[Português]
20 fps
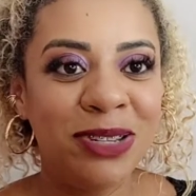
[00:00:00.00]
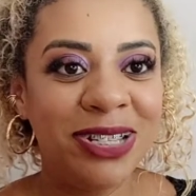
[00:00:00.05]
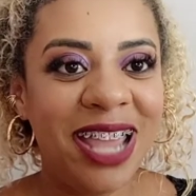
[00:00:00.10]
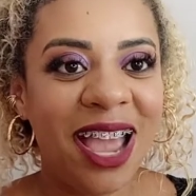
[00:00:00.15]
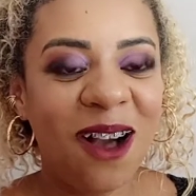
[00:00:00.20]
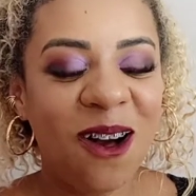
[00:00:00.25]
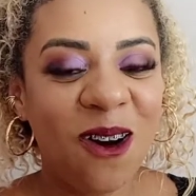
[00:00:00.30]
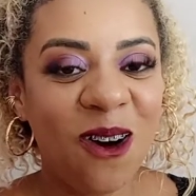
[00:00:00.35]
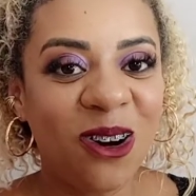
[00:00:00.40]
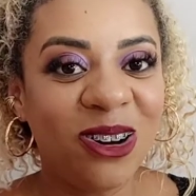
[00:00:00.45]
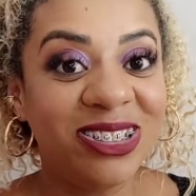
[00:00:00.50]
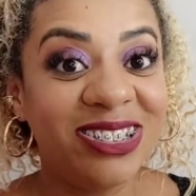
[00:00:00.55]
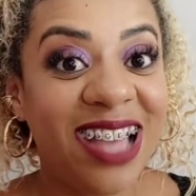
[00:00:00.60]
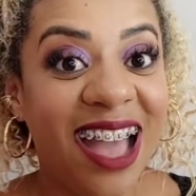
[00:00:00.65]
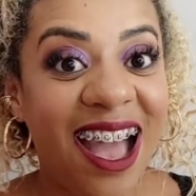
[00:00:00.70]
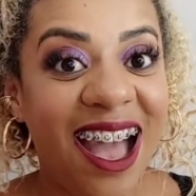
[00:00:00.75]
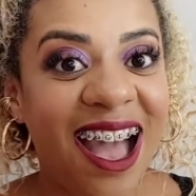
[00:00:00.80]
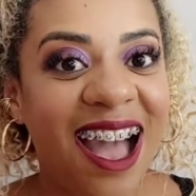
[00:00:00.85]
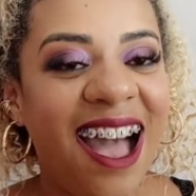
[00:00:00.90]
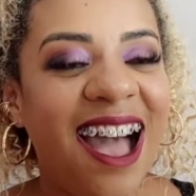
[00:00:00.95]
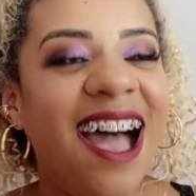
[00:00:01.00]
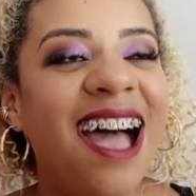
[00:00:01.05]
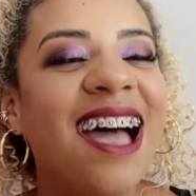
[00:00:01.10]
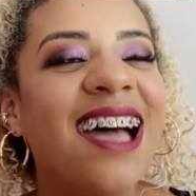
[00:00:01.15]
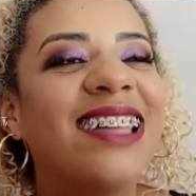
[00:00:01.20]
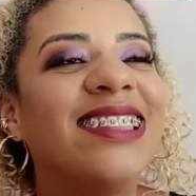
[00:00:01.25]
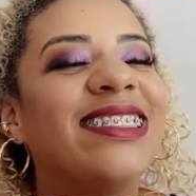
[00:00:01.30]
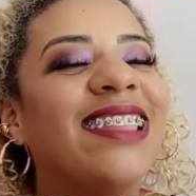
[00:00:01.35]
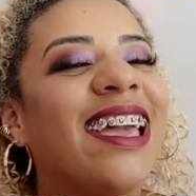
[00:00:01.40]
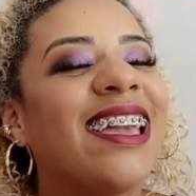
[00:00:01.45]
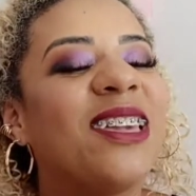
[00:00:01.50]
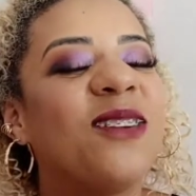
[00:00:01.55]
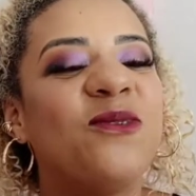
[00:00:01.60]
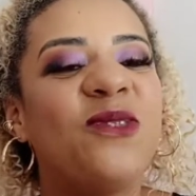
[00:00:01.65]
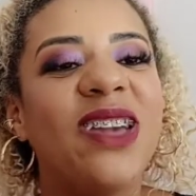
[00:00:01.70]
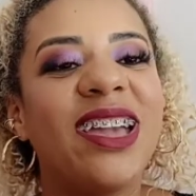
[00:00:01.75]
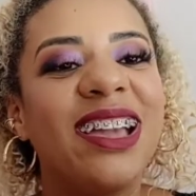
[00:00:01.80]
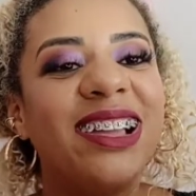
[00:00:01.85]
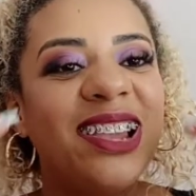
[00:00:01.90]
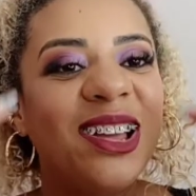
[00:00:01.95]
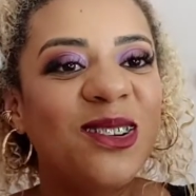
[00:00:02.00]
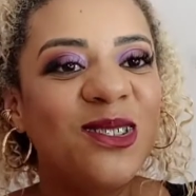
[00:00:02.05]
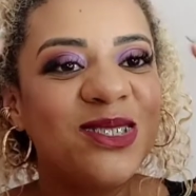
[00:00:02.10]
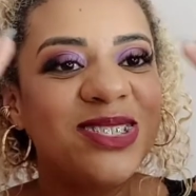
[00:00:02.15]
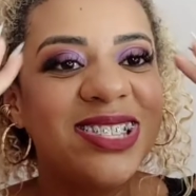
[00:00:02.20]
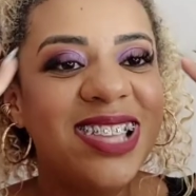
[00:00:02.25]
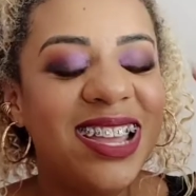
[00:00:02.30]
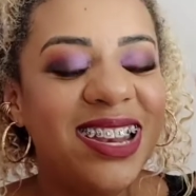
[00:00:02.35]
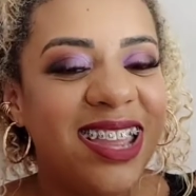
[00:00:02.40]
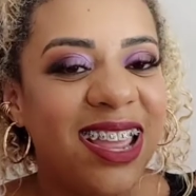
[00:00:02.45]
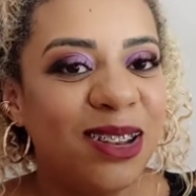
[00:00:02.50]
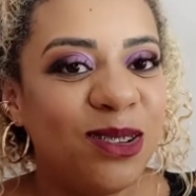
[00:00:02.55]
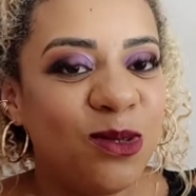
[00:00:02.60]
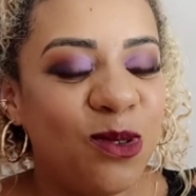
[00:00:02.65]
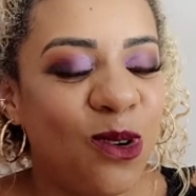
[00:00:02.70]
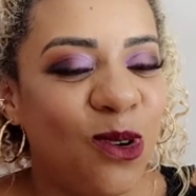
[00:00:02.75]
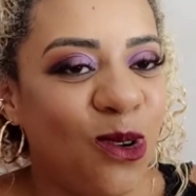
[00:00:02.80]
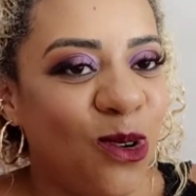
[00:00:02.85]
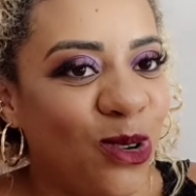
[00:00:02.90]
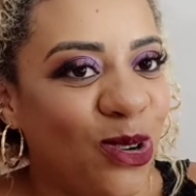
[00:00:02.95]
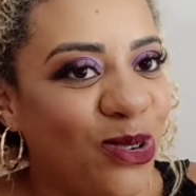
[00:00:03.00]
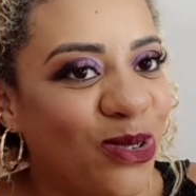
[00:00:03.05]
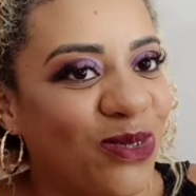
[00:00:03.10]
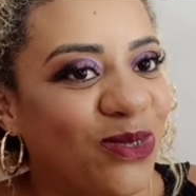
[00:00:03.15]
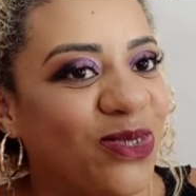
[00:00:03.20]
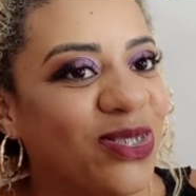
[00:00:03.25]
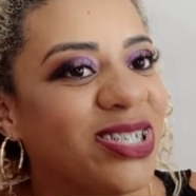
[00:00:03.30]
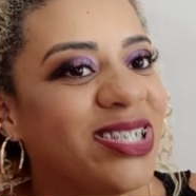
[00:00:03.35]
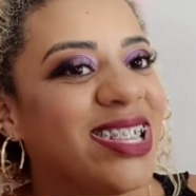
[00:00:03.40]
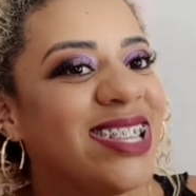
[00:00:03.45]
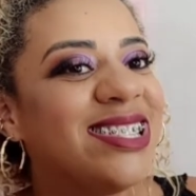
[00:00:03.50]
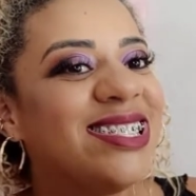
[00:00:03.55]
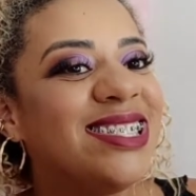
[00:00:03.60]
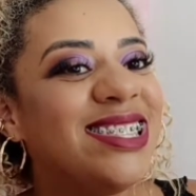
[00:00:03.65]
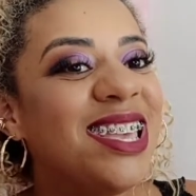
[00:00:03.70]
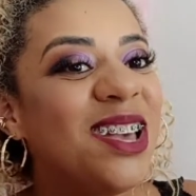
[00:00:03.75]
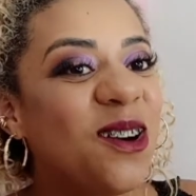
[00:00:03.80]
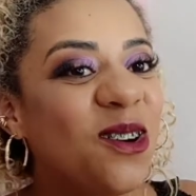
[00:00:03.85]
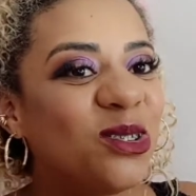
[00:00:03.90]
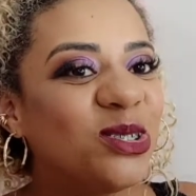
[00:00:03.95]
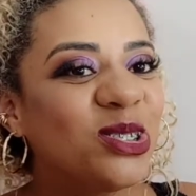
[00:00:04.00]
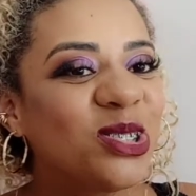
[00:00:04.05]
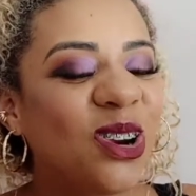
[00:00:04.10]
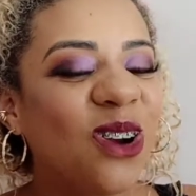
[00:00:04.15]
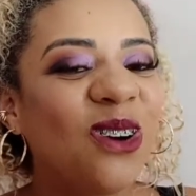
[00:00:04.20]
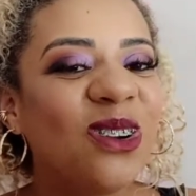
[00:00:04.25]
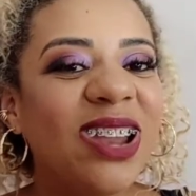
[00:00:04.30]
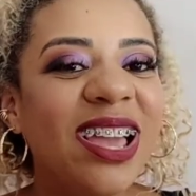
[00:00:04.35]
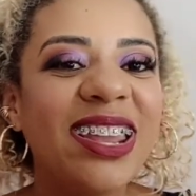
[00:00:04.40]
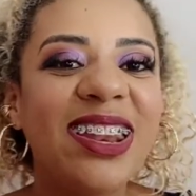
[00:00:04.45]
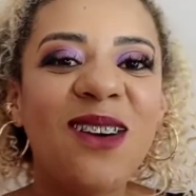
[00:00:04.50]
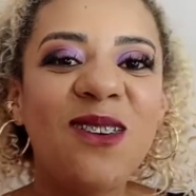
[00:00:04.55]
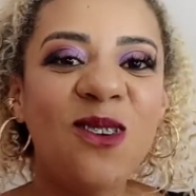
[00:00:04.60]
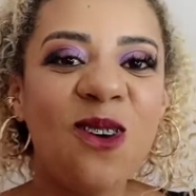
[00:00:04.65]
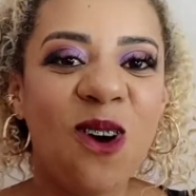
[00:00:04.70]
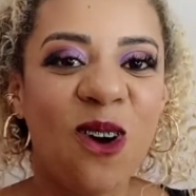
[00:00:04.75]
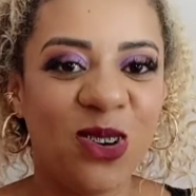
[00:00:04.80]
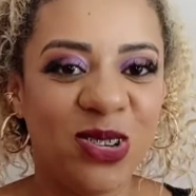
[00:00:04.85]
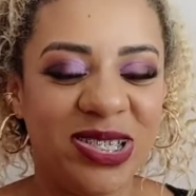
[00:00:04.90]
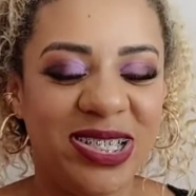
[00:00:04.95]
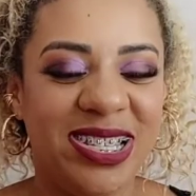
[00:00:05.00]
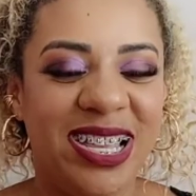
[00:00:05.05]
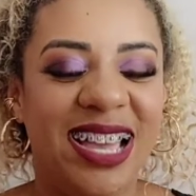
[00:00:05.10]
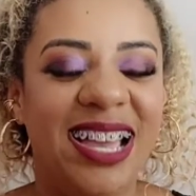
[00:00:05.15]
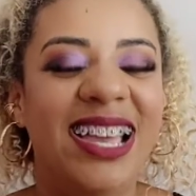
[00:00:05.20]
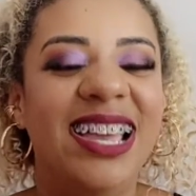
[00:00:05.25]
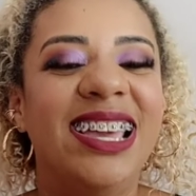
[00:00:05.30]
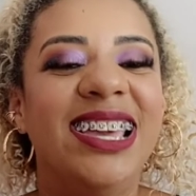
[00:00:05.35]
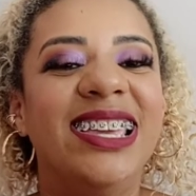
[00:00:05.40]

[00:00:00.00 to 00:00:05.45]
de acordar, né, que vem aquela coceirinha no olho, você se controla e não coça.